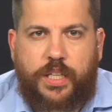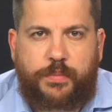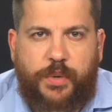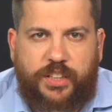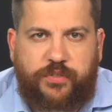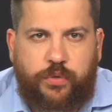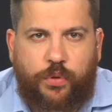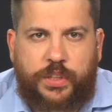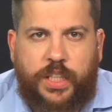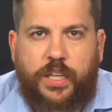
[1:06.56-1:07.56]

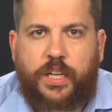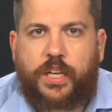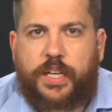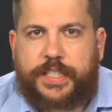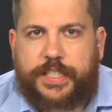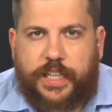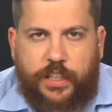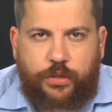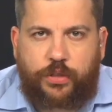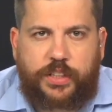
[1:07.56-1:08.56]
Смартфоны,
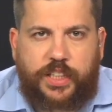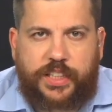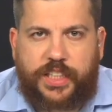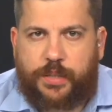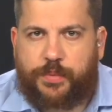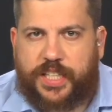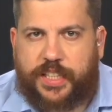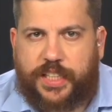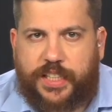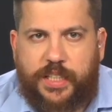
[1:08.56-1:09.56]
скоростной интернет,
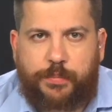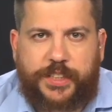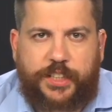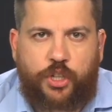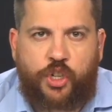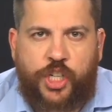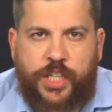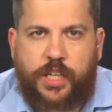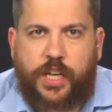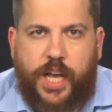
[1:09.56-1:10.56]
бесконтактные
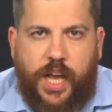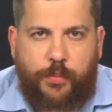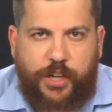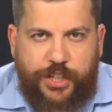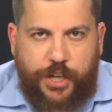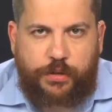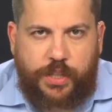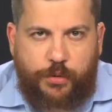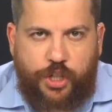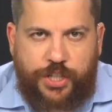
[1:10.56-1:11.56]
платежи облегчают
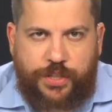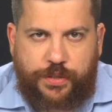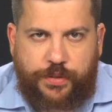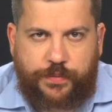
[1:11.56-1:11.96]
нам жизнь.